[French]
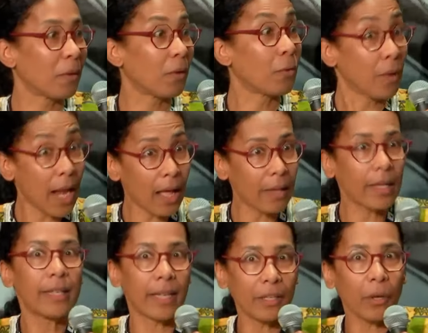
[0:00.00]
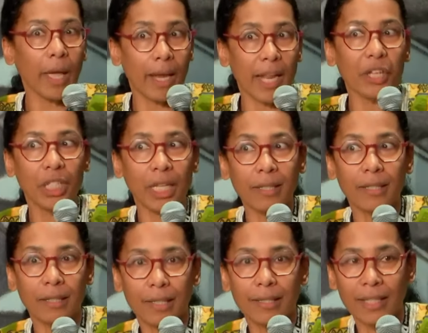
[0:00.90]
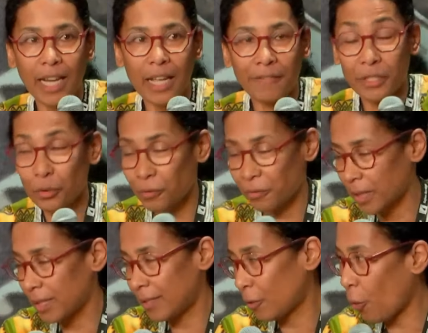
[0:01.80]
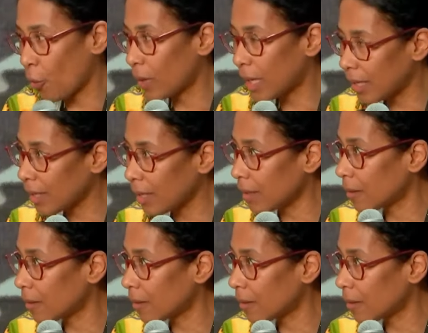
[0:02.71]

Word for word: Voilà, d'ailleurs, elle achète un esclave, elle se fait escroquer,